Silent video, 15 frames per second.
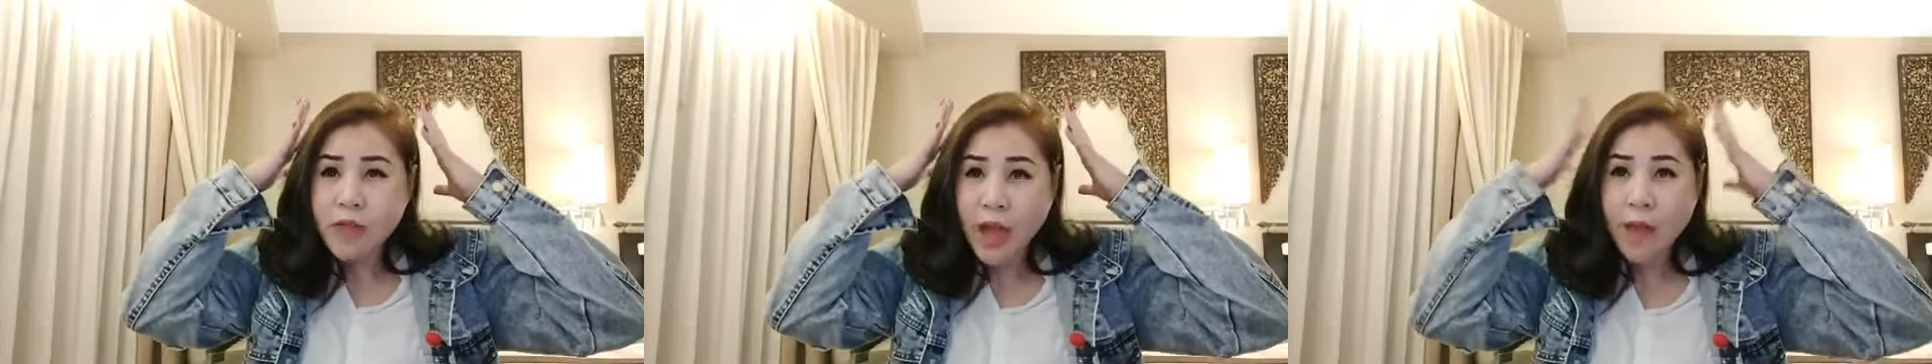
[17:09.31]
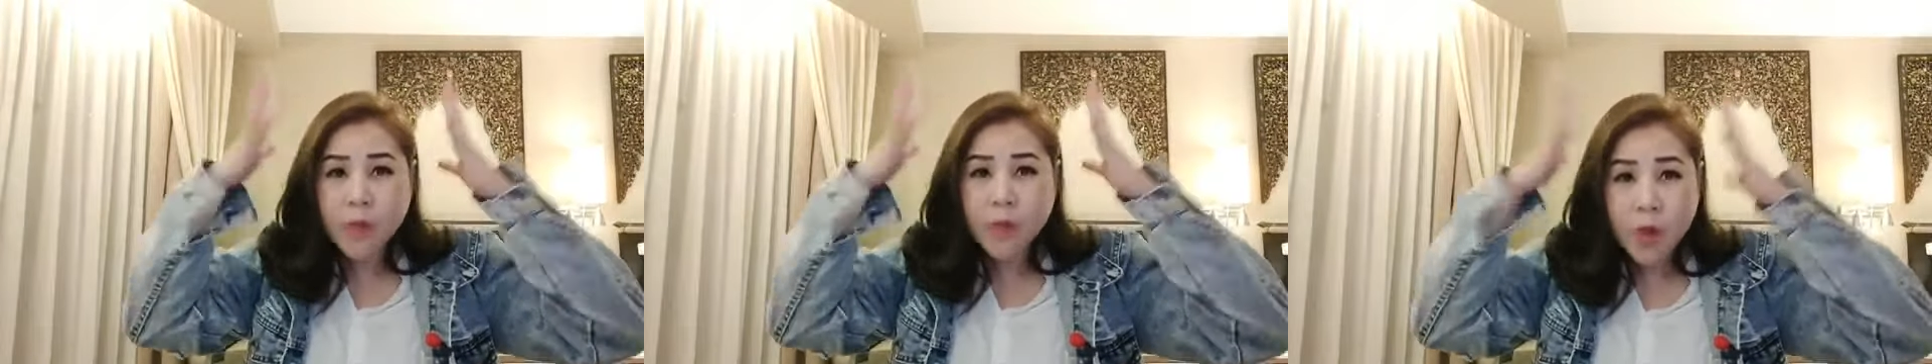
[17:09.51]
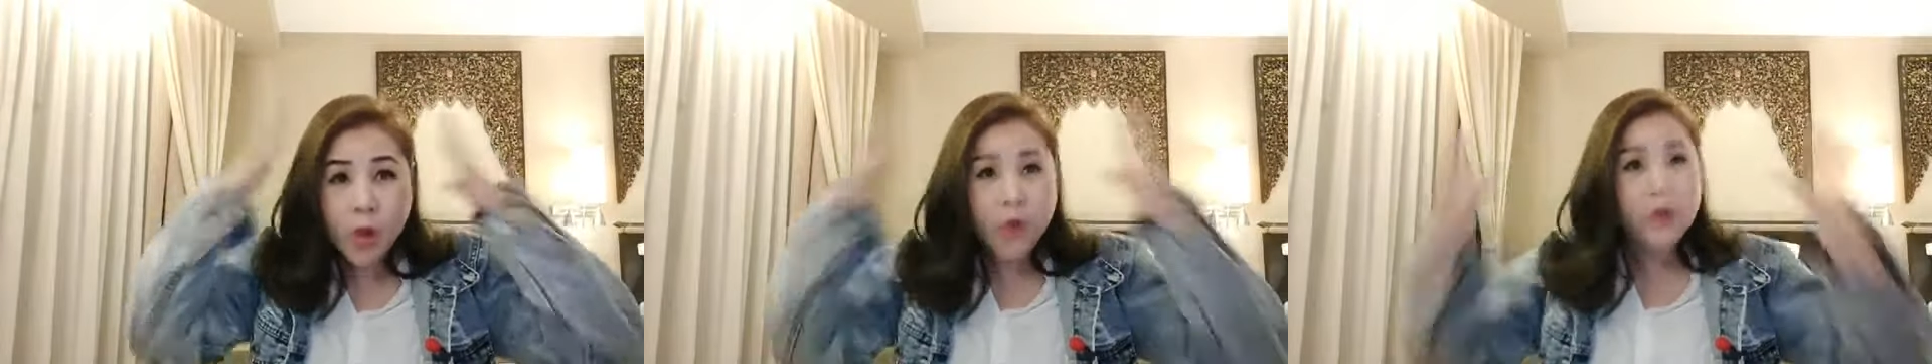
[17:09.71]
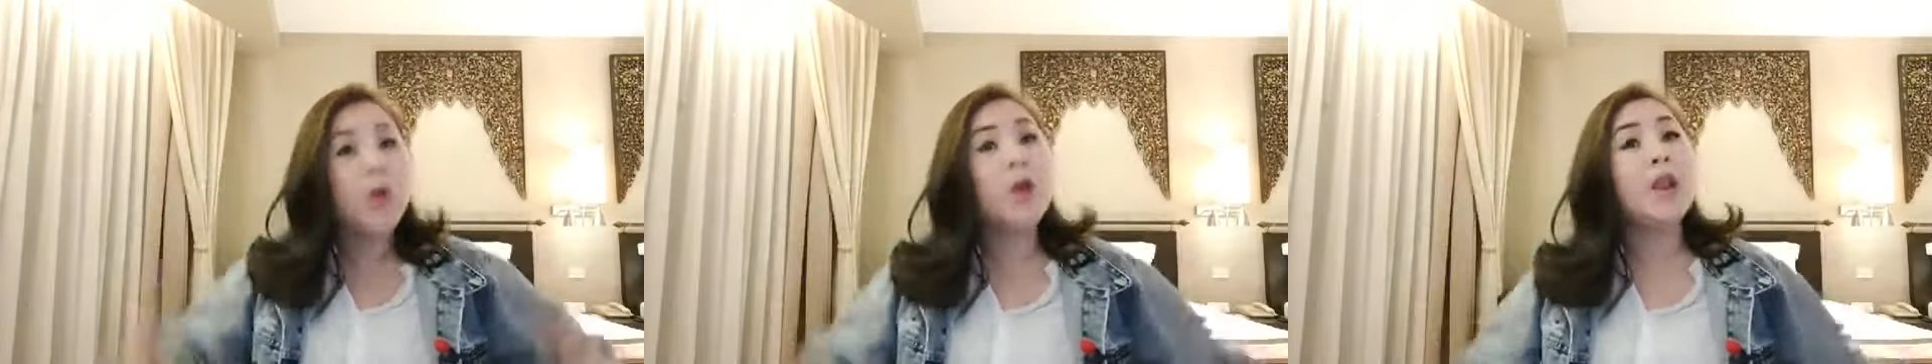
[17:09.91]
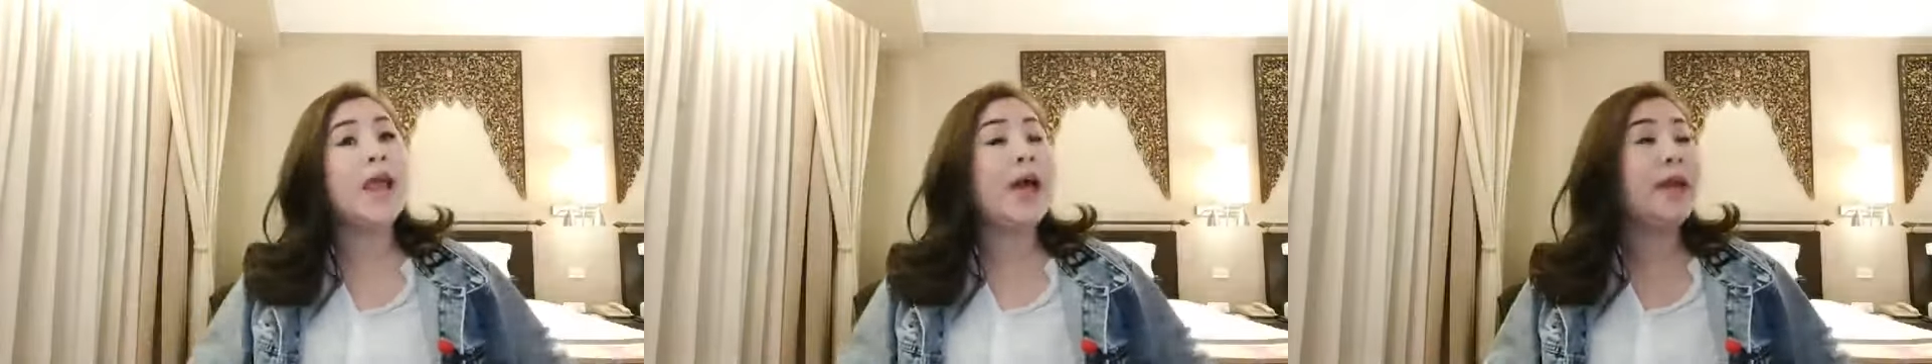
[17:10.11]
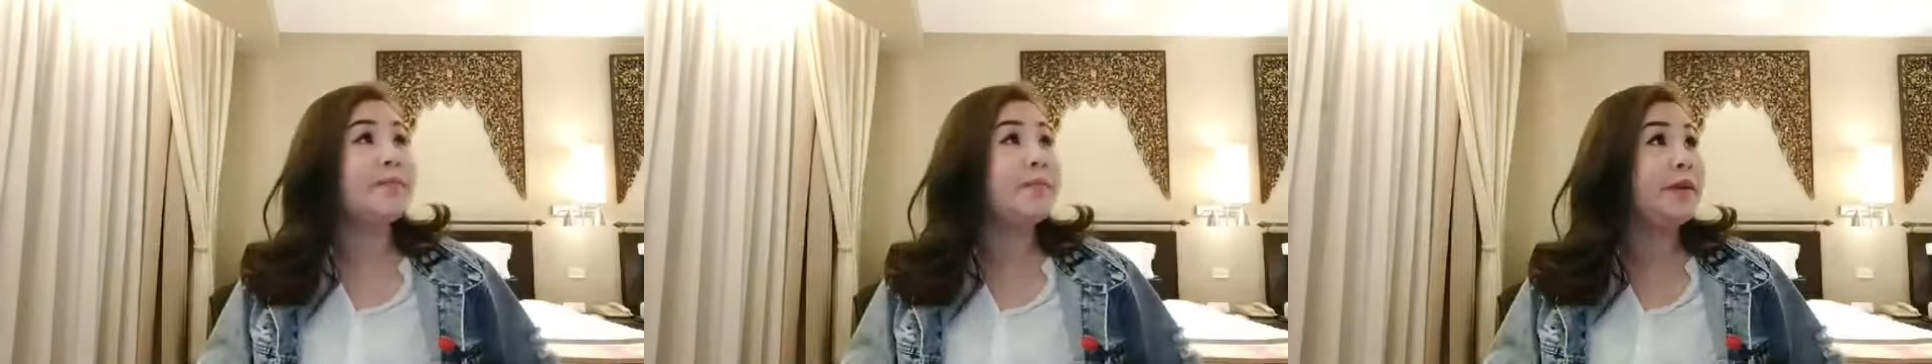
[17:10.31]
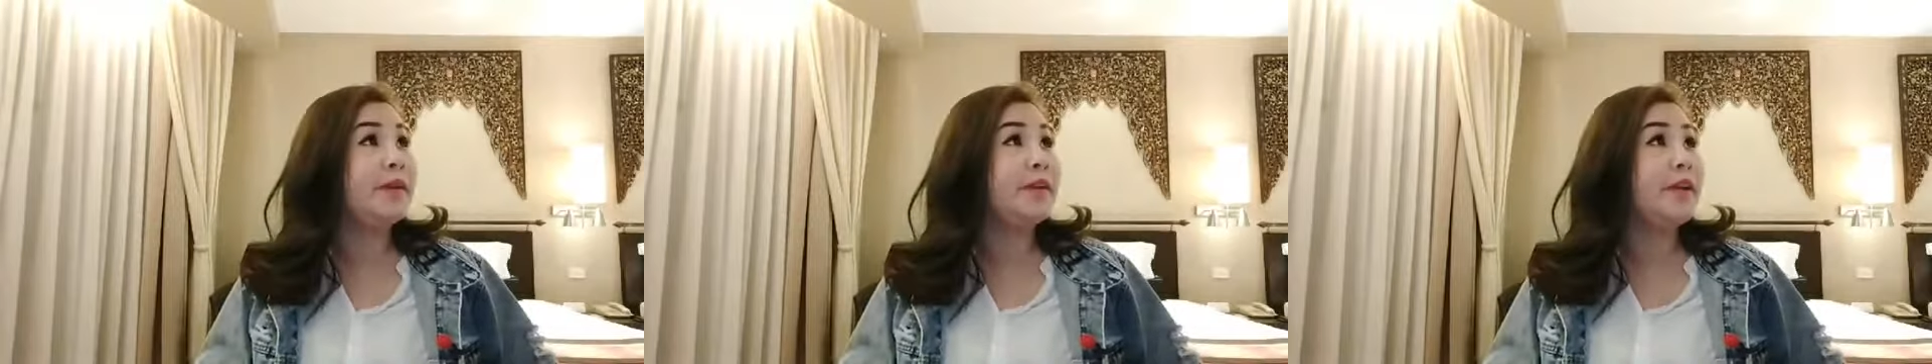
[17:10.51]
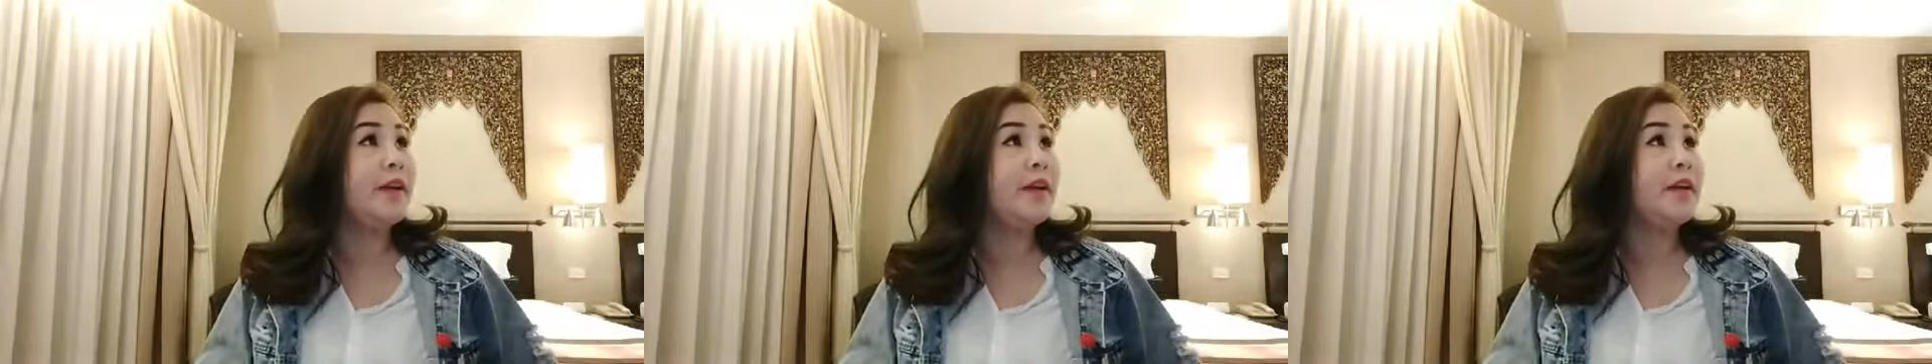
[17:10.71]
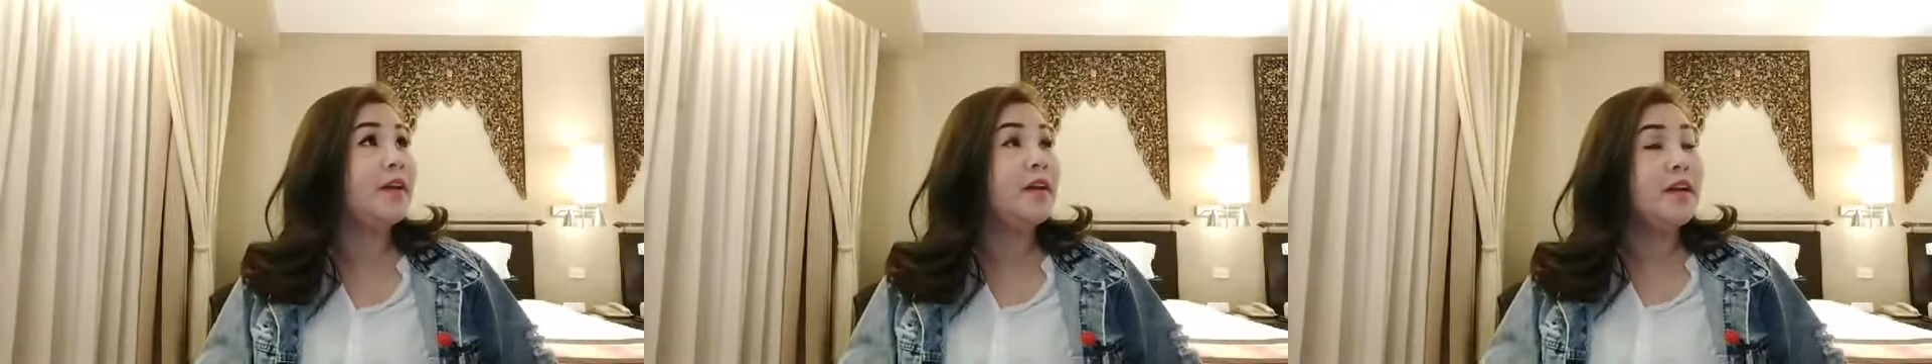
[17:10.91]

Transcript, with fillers: ทำคอร์สออนไลน์เป็นเนี่ย